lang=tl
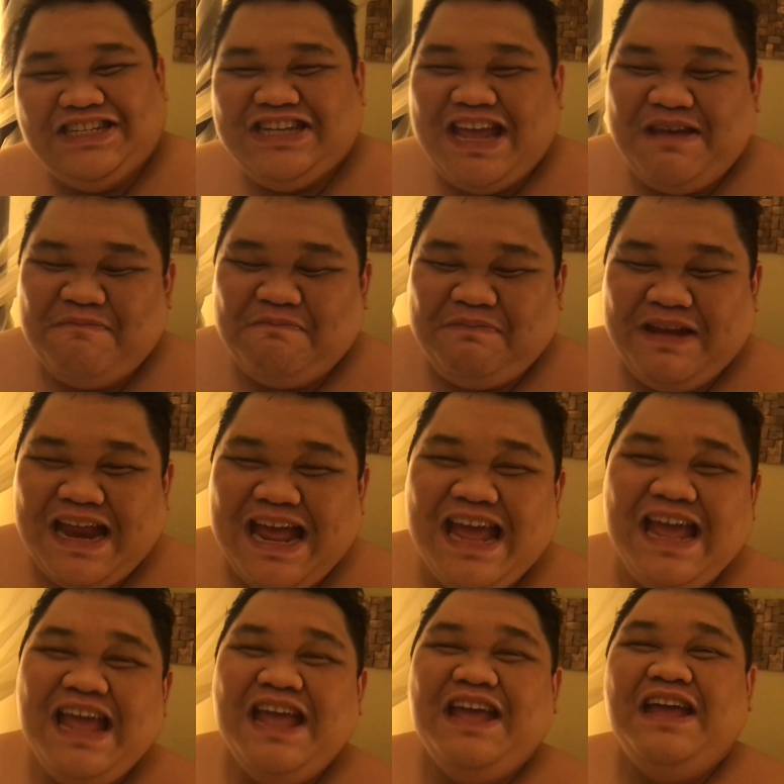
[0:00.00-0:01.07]

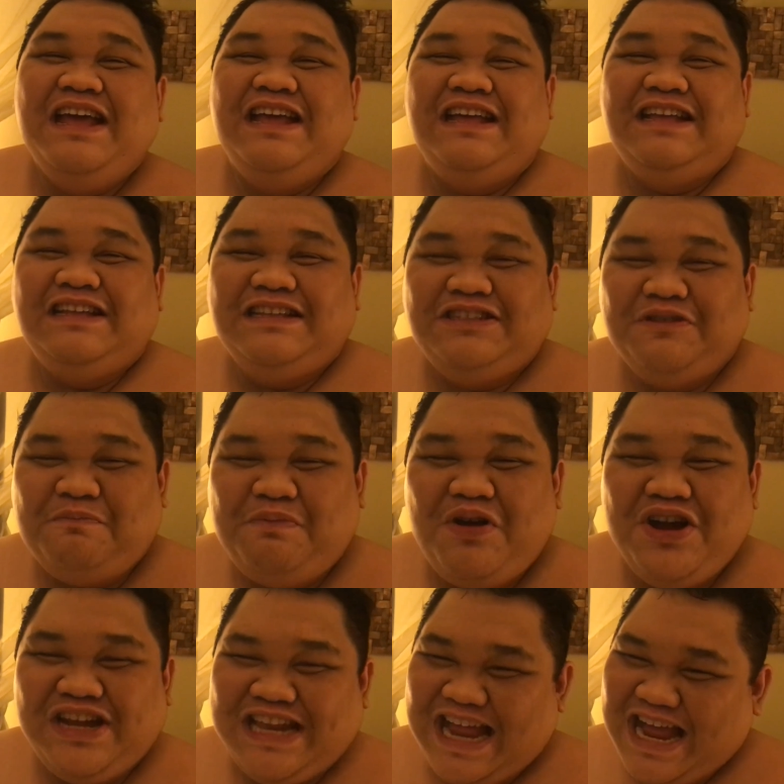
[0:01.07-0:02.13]
Siyempre,
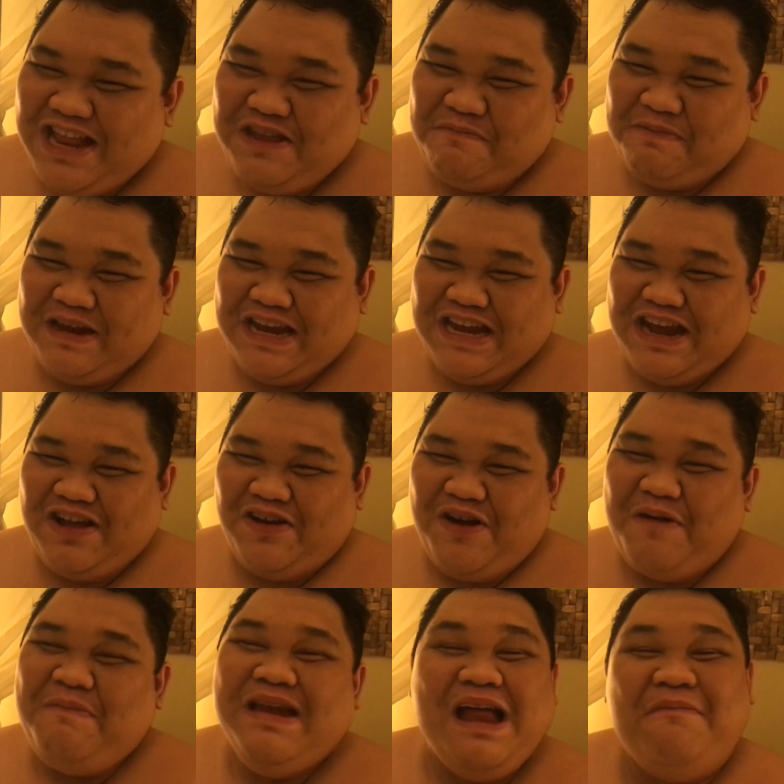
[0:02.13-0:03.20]
supportahan niyo pa rin
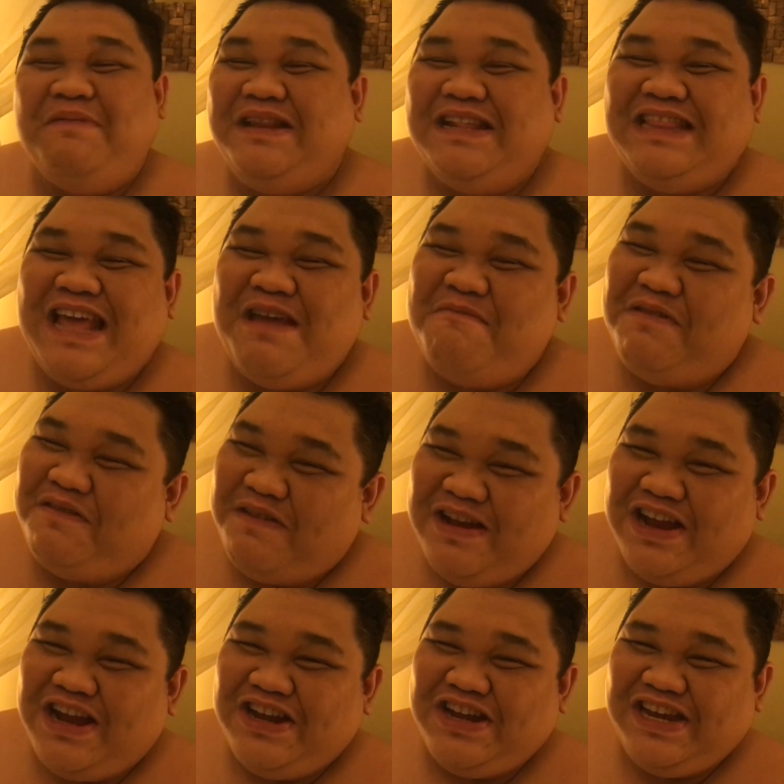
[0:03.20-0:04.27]
ako. Malapit na tayo mag
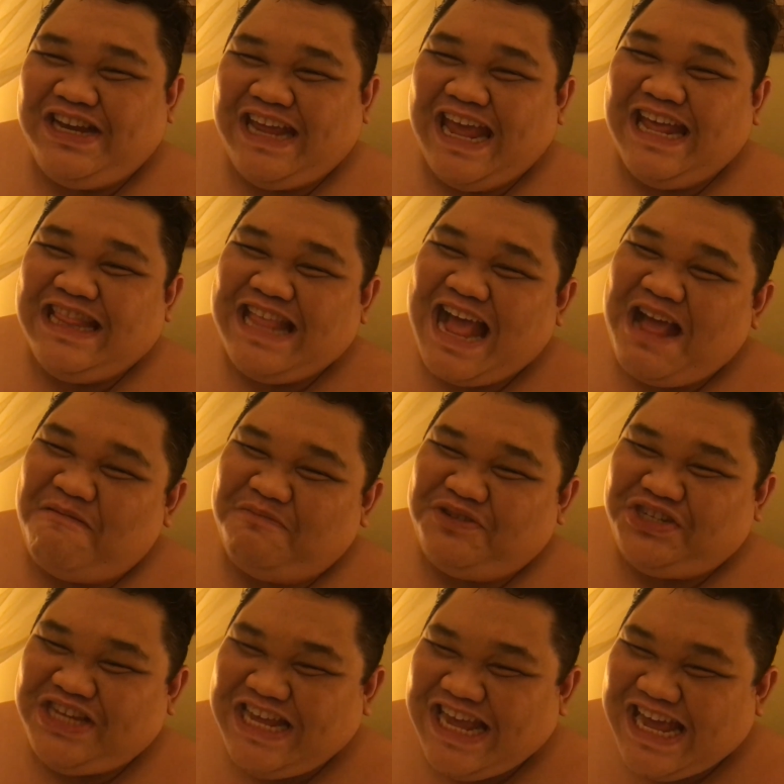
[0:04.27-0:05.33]
100k damn
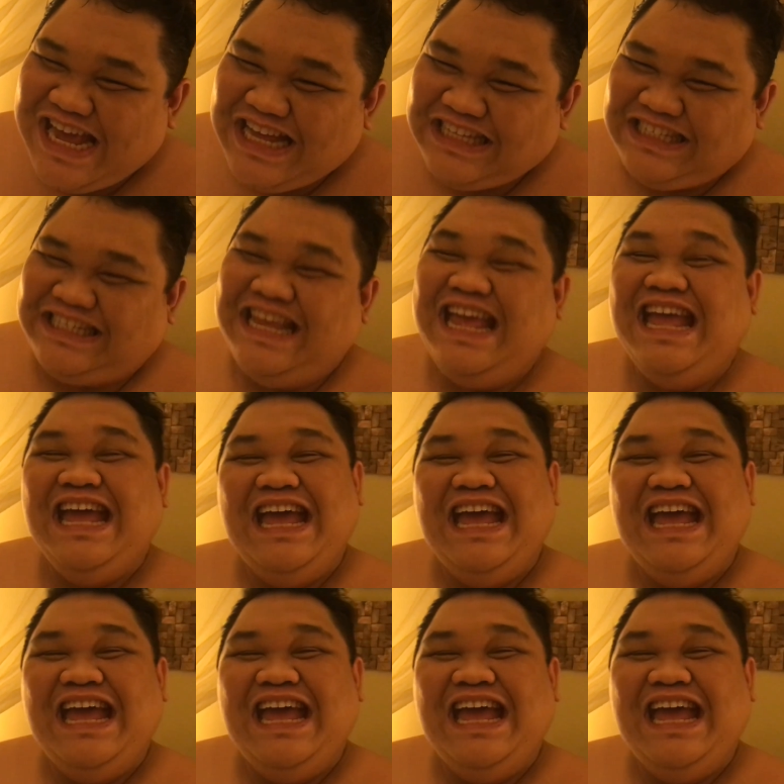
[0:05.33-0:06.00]
shears.